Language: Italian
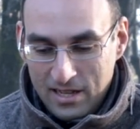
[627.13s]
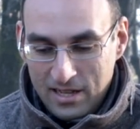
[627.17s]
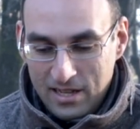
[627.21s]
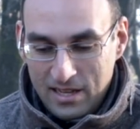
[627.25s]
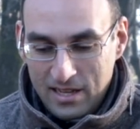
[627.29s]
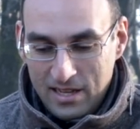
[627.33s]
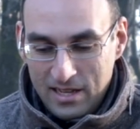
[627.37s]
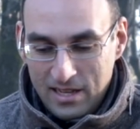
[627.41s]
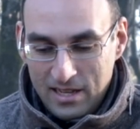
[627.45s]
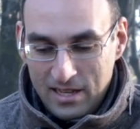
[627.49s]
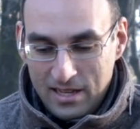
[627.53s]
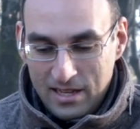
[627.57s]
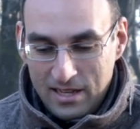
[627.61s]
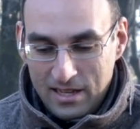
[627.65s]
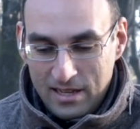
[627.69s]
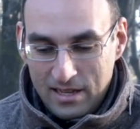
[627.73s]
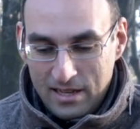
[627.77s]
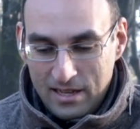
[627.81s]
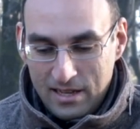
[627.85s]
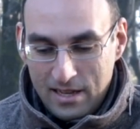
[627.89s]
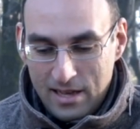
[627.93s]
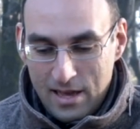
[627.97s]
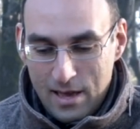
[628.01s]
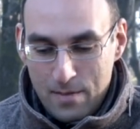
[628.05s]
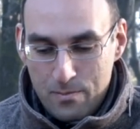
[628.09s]

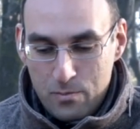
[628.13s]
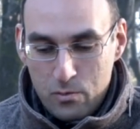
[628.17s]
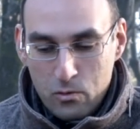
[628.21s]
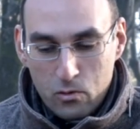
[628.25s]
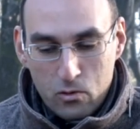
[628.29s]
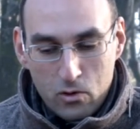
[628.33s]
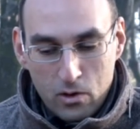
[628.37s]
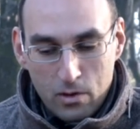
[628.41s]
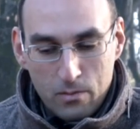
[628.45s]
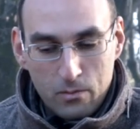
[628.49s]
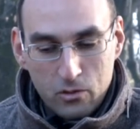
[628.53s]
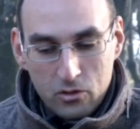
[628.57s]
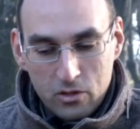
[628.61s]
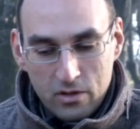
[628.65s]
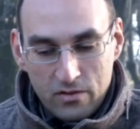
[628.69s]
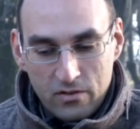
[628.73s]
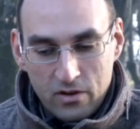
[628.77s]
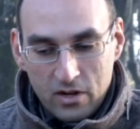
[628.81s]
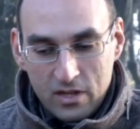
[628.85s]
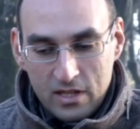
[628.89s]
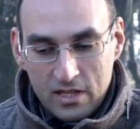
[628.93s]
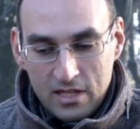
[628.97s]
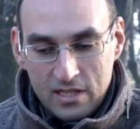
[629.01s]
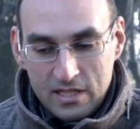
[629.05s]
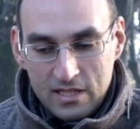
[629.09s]
E è più comodo a
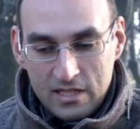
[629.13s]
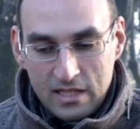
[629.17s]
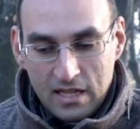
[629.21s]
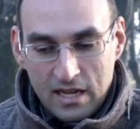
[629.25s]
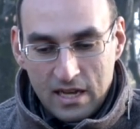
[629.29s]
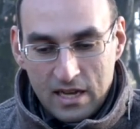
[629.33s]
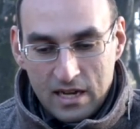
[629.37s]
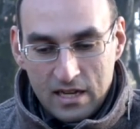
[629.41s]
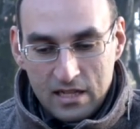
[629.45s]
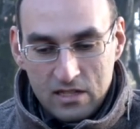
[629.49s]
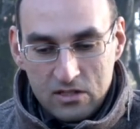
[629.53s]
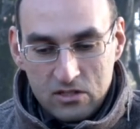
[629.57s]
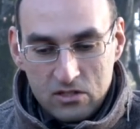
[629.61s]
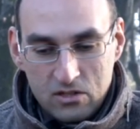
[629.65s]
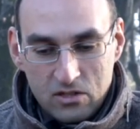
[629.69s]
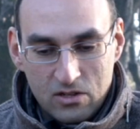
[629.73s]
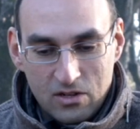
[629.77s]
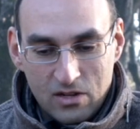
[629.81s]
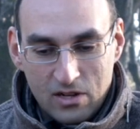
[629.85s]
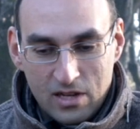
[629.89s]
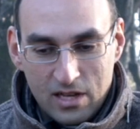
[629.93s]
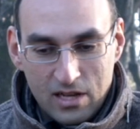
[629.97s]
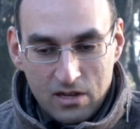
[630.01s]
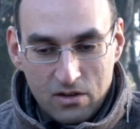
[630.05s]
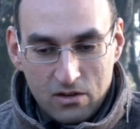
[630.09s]
volte stare in ciò
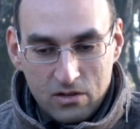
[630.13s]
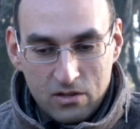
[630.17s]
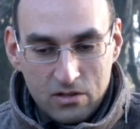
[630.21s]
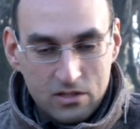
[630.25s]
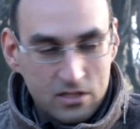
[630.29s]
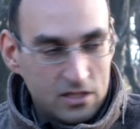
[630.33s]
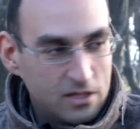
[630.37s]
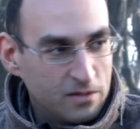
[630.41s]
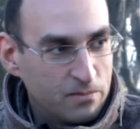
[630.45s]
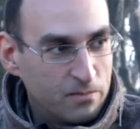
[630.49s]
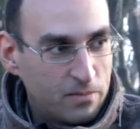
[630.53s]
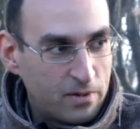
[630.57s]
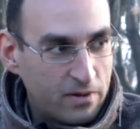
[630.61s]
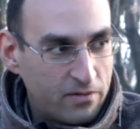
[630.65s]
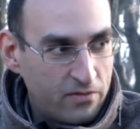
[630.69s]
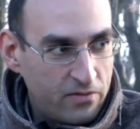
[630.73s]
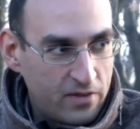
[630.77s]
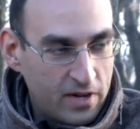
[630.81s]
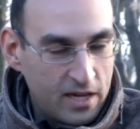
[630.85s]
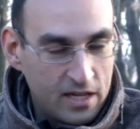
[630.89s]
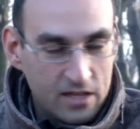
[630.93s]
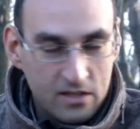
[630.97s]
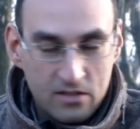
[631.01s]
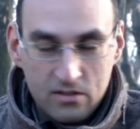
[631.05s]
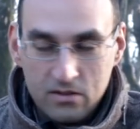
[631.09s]
che ho sempre
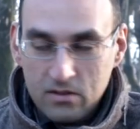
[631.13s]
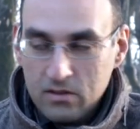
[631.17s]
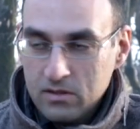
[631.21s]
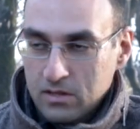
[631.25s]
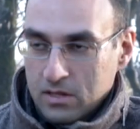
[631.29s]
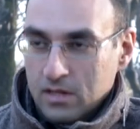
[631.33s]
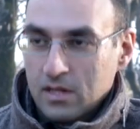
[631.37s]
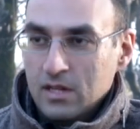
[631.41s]
fatto. No?